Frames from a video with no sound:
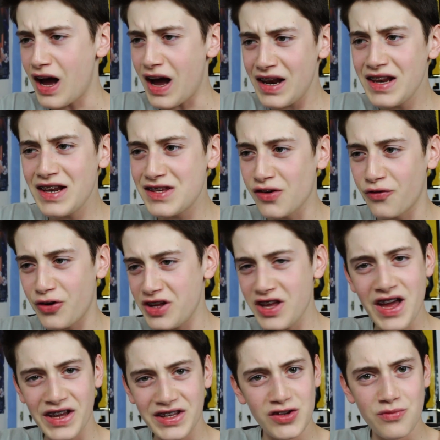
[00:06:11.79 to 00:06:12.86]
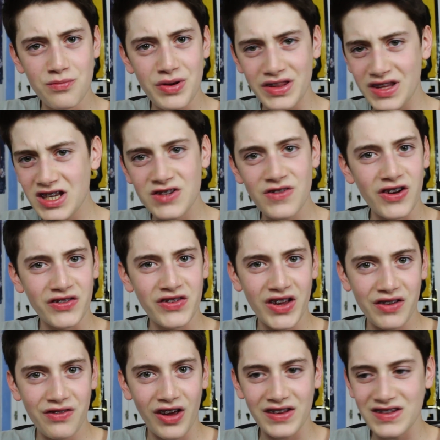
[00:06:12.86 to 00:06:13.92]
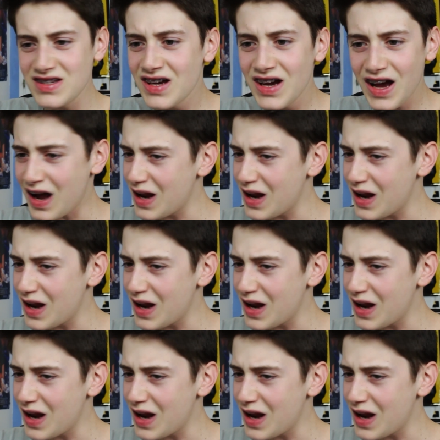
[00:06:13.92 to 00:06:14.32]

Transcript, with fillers: Allez les envoyer à Guillaume Bénèche, Valentin Reverdy.